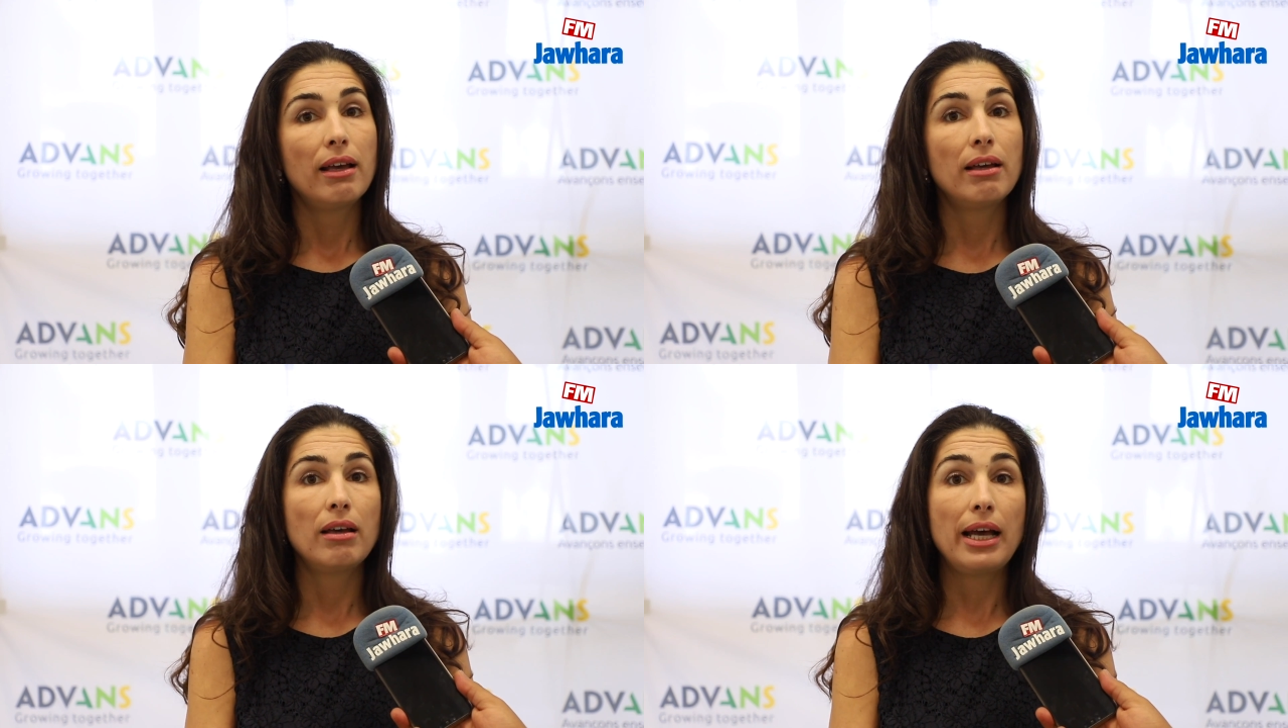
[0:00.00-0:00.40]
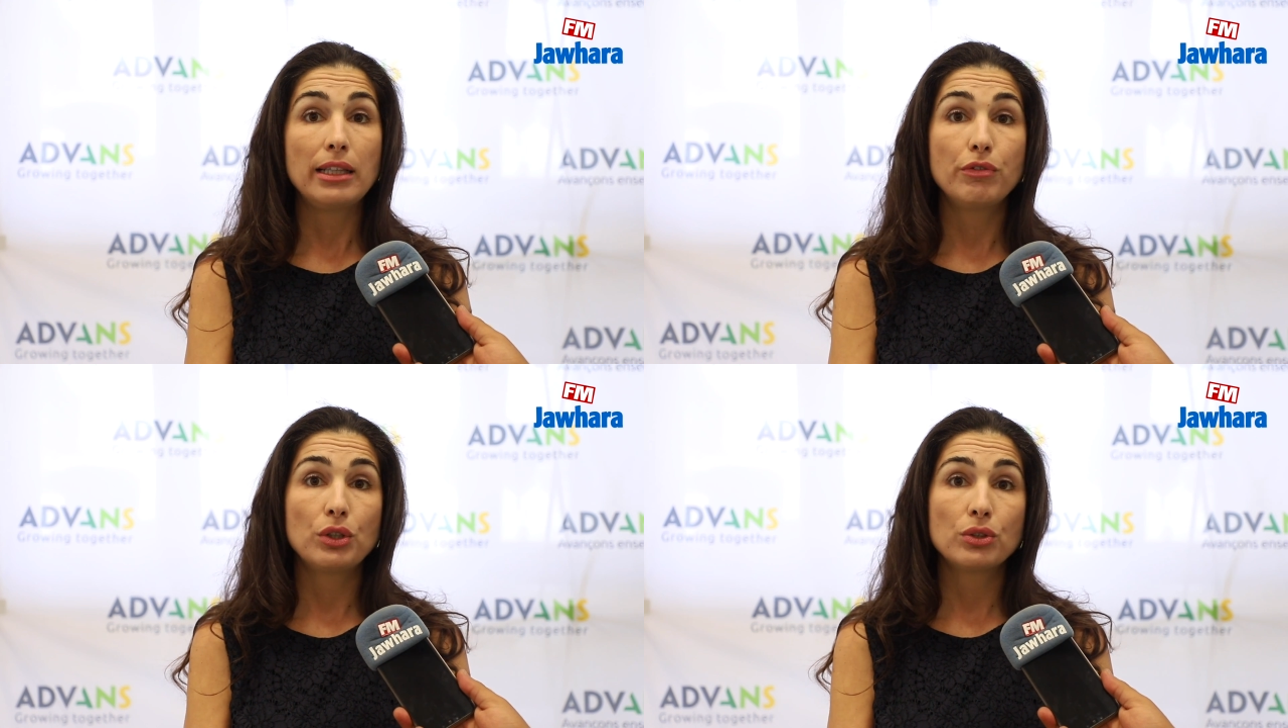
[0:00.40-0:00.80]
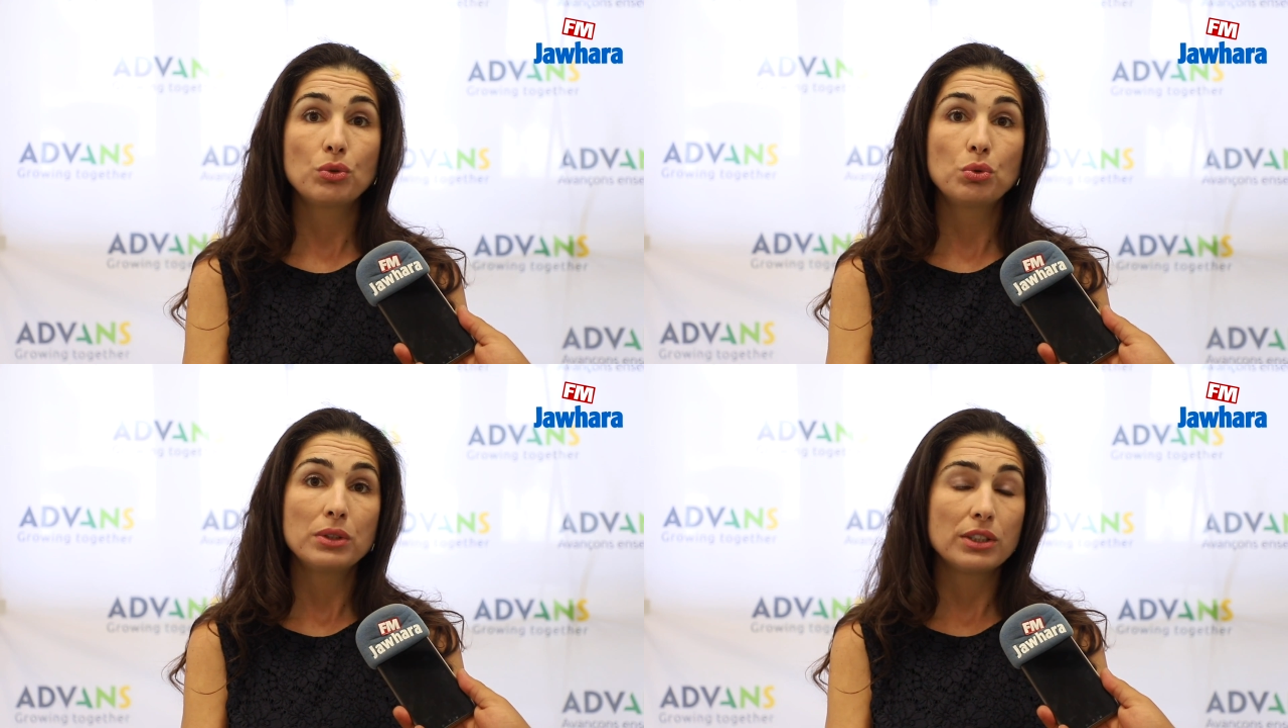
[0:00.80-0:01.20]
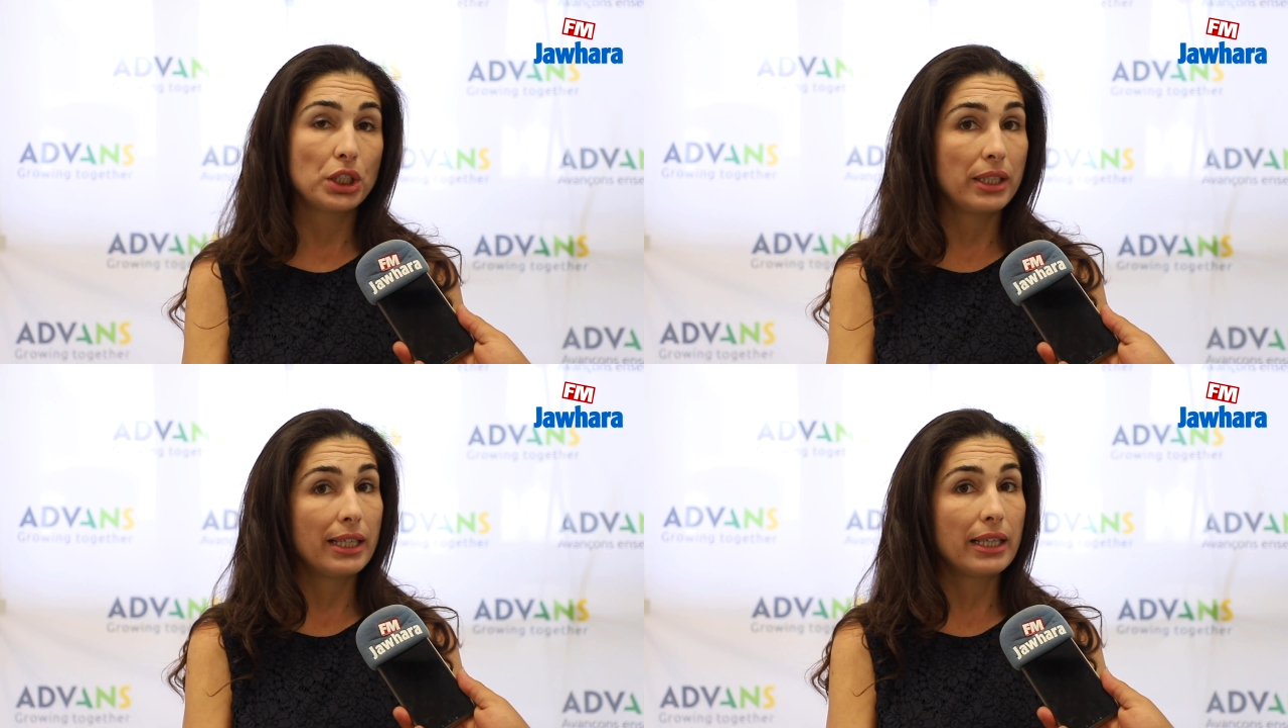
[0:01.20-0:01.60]
ادفانس آه، تونس
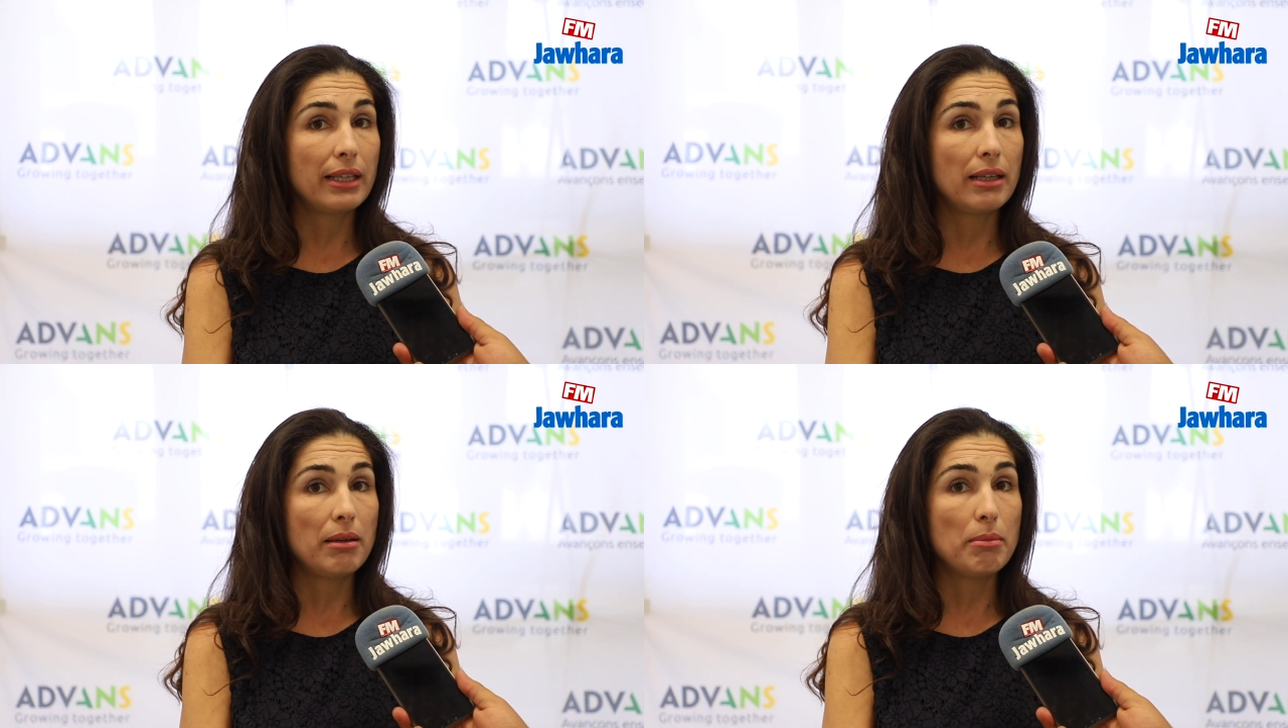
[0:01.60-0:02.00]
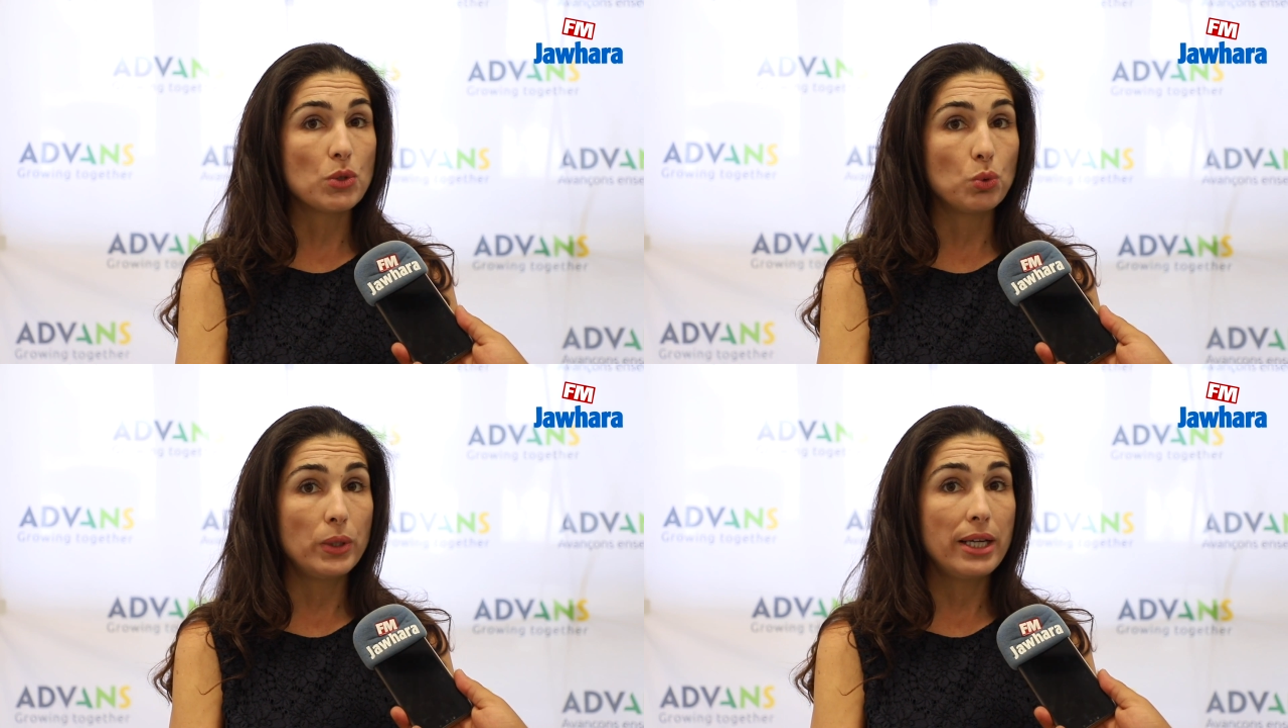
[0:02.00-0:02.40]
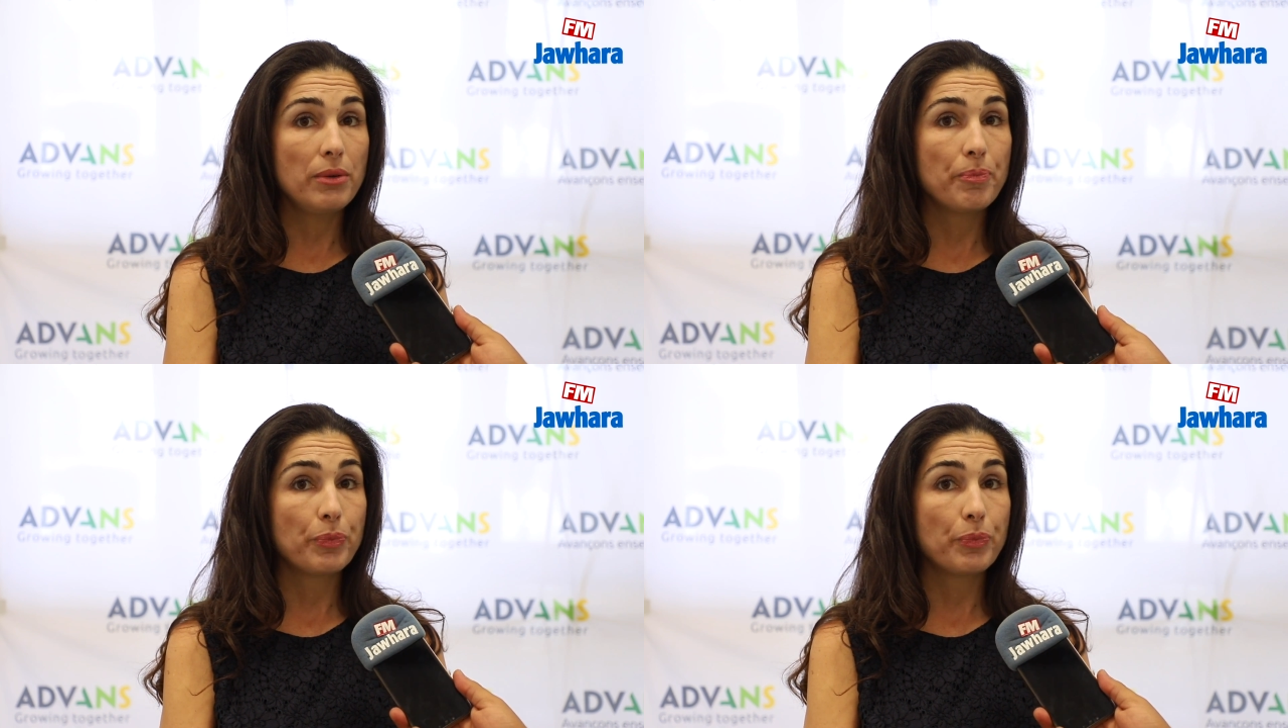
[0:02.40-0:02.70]
شركه مسؤوله